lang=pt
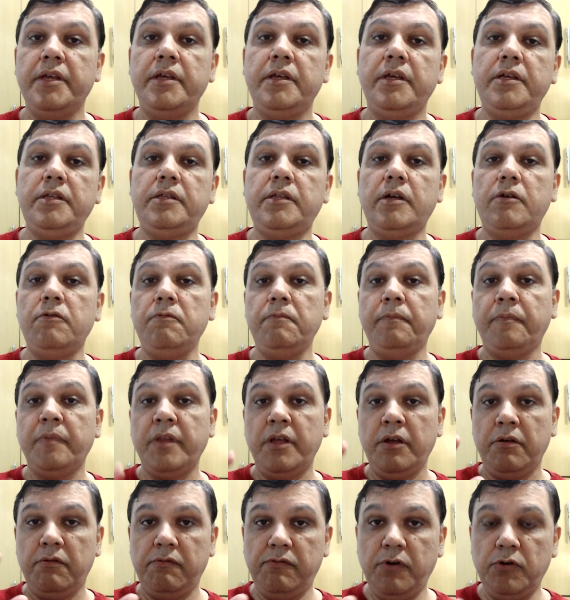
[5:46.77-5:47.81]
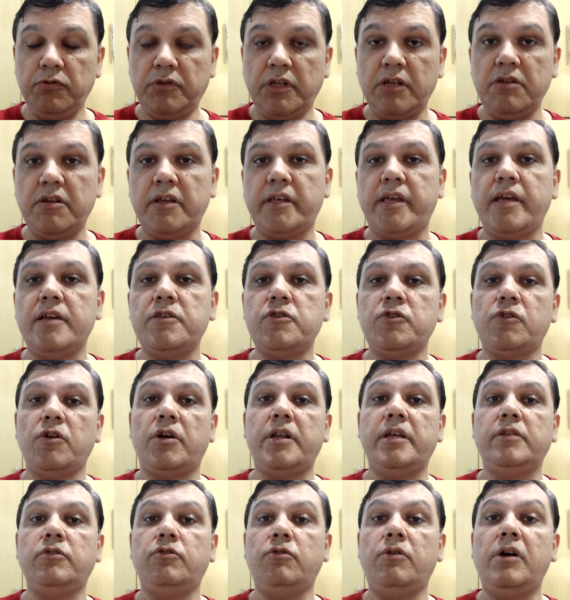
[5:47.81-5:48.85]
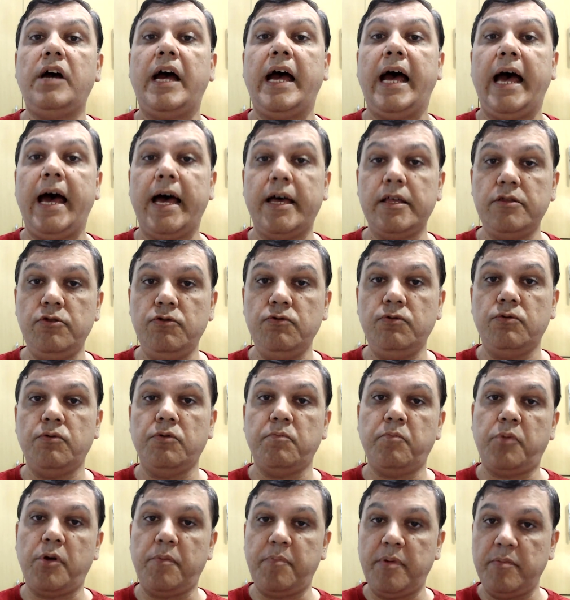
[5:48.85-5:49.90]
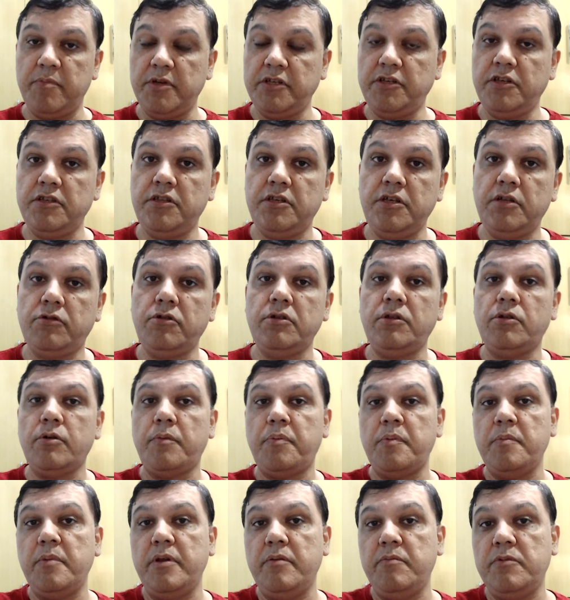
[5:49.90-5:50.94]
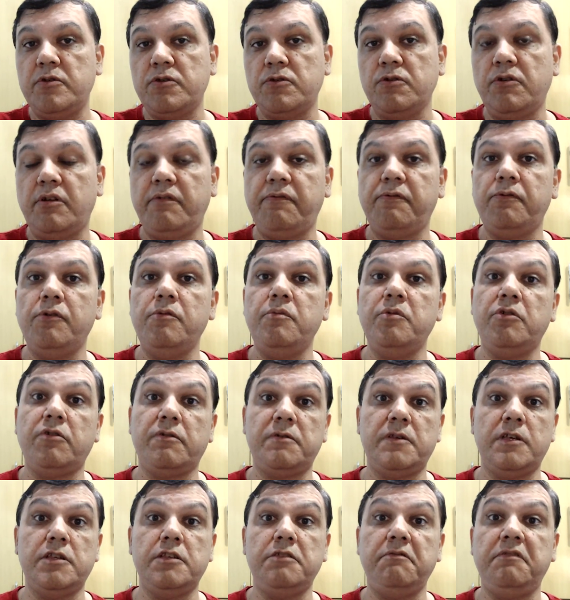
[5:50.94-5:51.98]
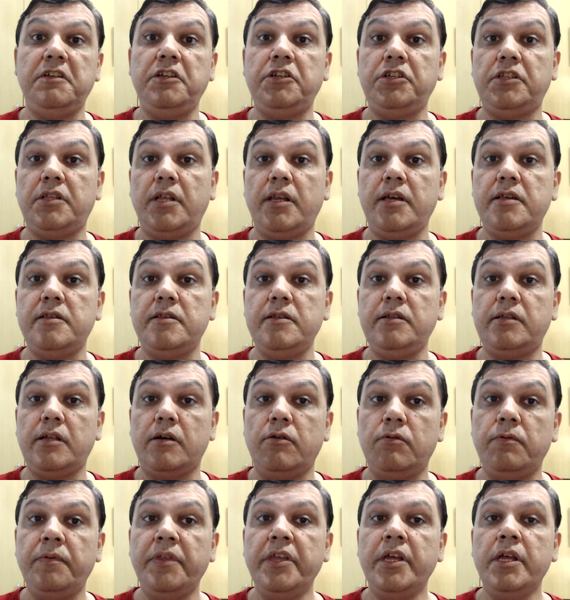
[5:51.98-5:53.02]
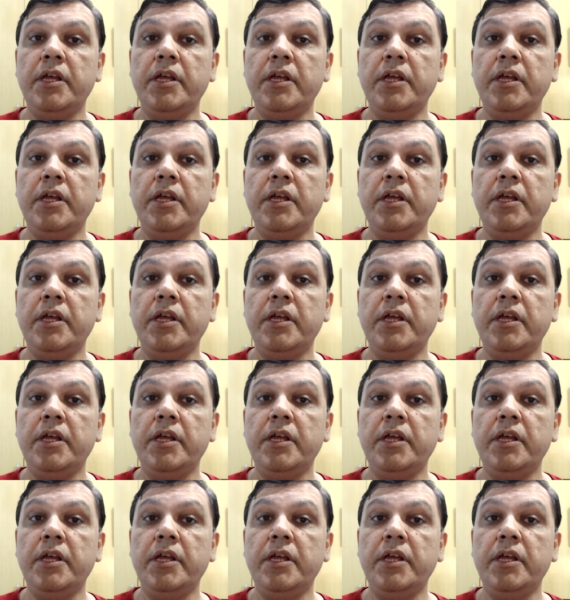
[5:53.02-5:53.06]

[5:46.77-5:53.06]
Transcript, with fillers: Então, voltando aqui à história do rádio, propriamente dito, então a primeira emissora foi em 1923, então